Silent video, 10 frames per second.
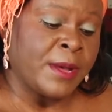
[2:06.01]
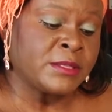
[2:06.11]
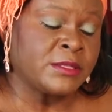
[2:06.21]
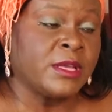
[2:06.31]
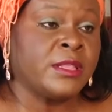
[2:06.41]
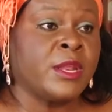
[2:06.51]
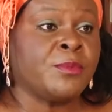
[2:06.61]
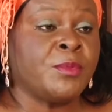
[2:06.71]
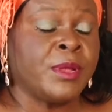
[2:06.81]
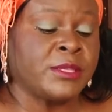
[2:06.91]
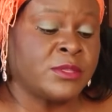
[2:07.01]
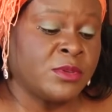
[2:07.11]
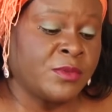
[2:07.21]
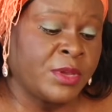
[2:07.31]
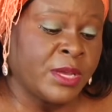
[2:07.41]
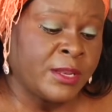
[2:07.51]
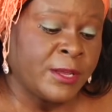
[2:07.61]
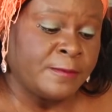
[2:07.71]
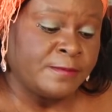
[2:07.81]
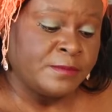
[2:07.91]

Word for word: paz en la República Centroafricana